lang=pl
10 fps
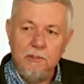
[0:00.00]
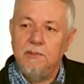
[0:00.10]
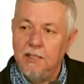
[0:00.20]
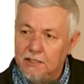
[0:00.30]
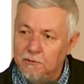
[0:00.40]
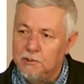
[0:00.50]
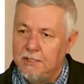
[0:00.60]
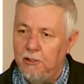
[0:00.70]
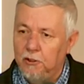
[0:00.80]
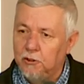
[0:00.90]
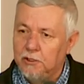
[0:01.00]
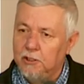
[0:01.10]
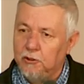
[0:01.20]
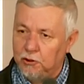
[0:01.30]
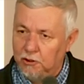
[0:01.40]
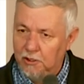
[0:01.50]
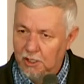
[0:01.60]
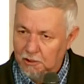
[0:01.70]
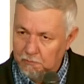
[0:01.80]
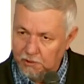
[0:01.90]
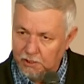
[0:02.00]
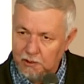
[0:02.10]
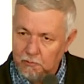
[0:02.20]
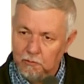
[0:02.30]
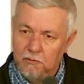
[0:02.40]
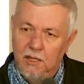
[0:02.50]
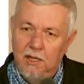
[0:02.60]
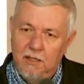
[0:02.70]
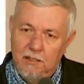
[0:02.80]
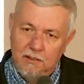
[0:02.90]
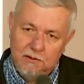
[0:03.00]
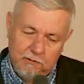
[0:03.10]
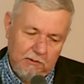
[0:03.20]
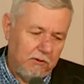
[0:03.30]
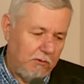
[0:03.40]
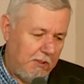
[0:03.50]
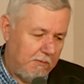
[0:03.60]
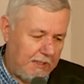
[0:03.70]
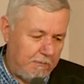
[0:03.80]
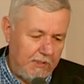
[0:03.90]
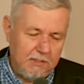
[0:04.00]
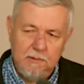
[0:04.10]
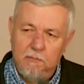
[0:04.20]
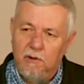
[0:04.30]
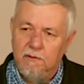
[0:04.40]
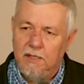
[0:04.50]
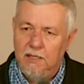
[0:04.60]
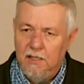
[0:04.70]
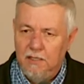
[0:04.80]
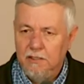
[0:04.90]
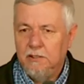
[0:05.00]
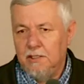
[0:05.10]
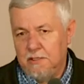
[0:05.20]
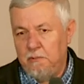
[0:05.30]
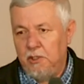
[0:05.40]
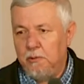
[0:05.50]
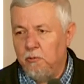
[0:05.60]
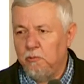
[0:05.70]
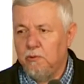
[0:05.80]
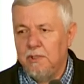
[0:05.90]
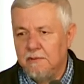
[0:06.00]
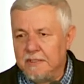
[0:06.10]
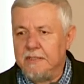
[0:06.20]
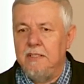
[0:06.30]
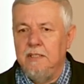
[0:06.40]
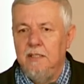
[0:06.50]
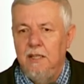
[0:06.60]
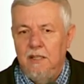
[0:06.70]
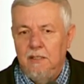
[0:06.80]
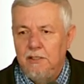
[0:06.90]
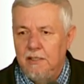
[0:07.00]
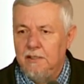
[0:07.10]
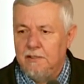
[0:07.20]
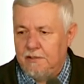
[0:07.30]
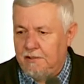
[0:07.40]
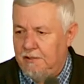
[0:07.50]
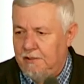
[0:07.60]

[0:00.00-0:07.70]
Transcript: I wtedy ustalono tylko to minimum, o którym tam jest mowa i to jest minimum, które w zasadzie jest